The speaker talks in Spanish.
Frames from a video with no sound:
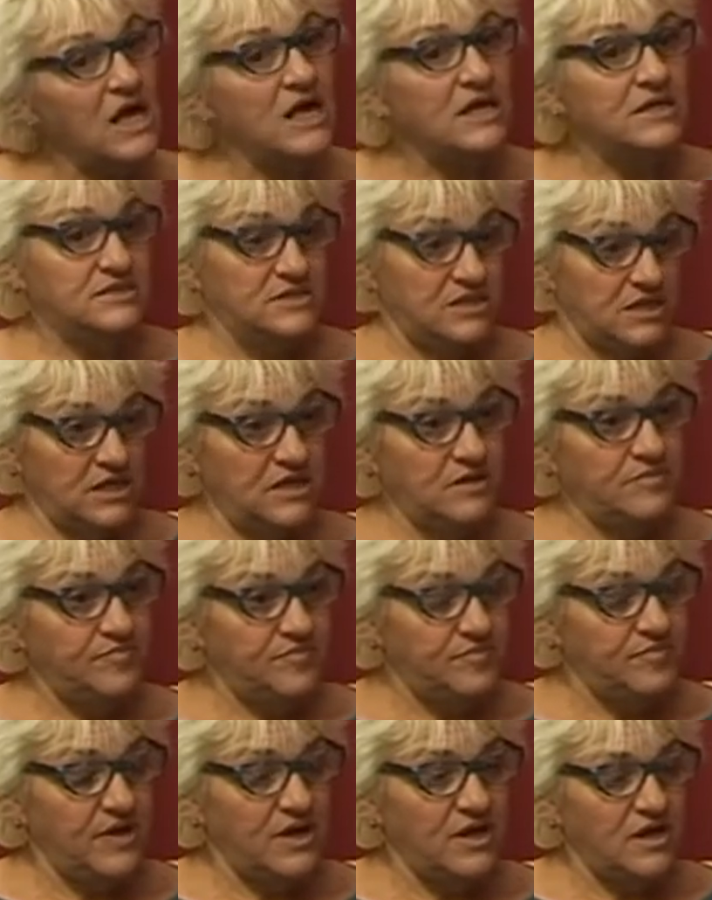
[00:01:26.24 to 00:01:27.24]
Sí,
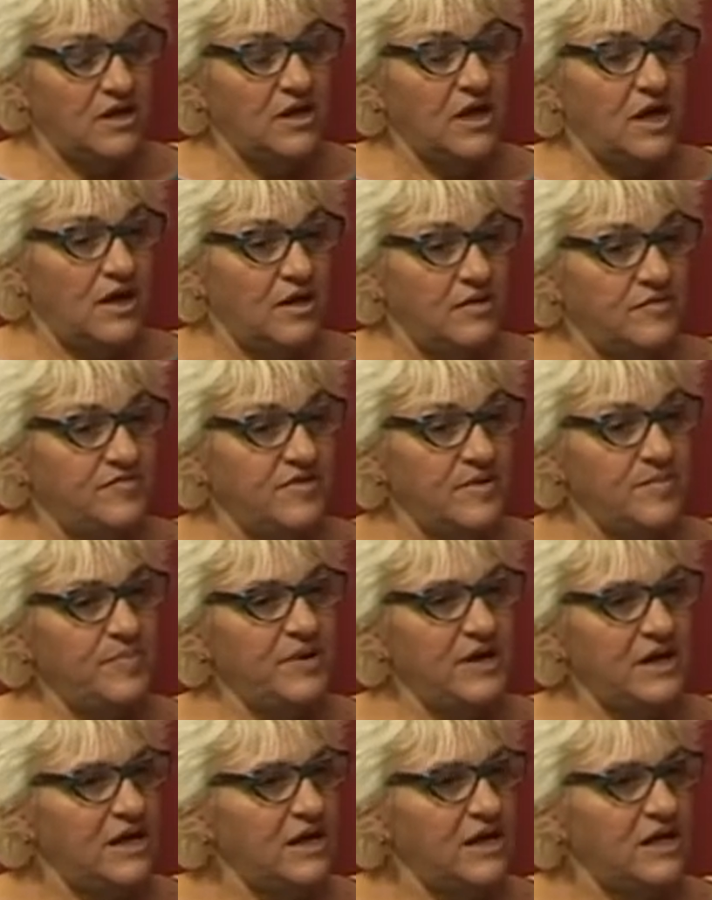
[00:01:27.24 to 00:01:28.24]

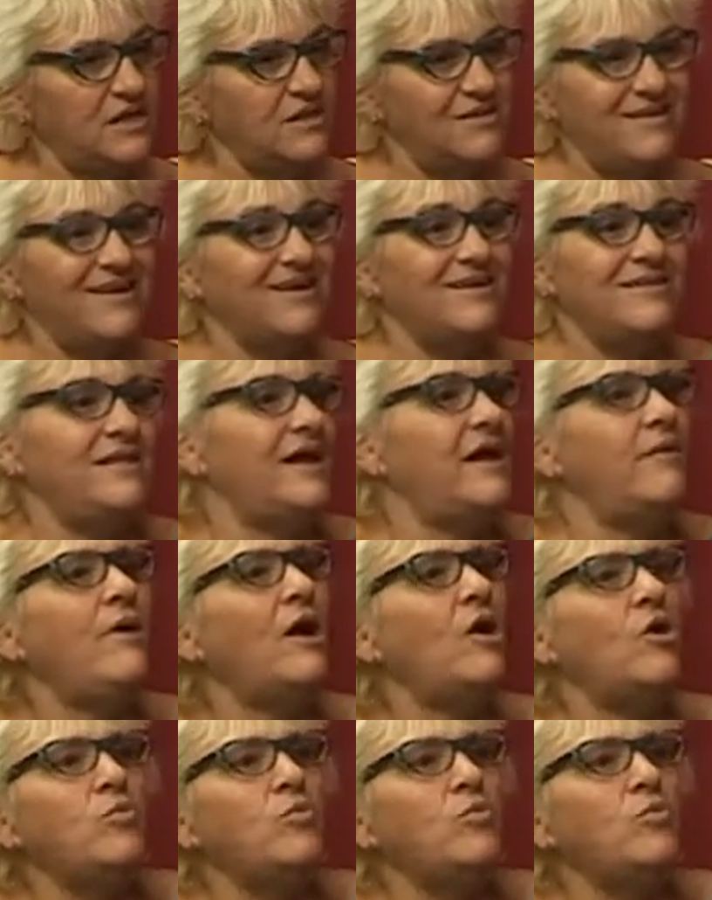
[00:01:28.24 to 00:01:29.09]
Siempre eh, eh, trabajo